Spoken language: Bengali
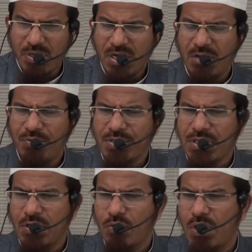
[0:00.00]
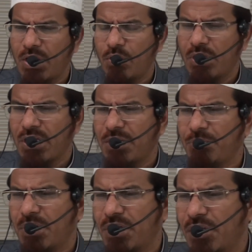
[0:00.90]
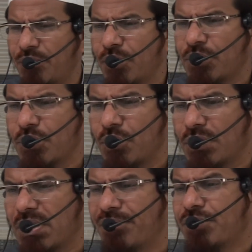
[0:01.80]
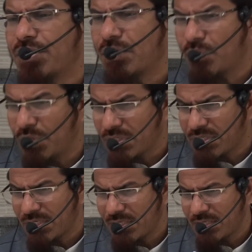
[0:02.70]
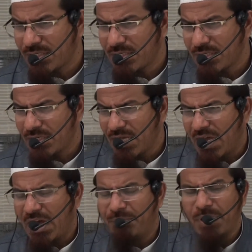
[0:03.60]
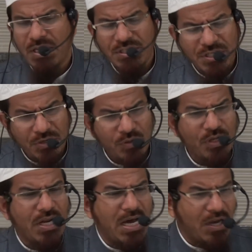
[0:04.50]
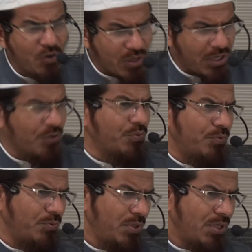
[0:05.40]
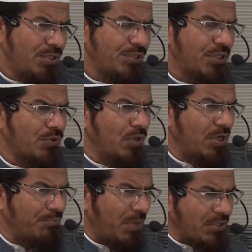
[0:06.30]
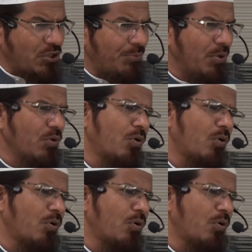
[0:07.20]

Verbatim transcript: বাংলা ভাষায় কোরআনুল করিমের নির্ভরযোগ্য তাফসির রয়েছে আমরা কি সেগুলির আলোকেও সেগুলির মাধ্যমেও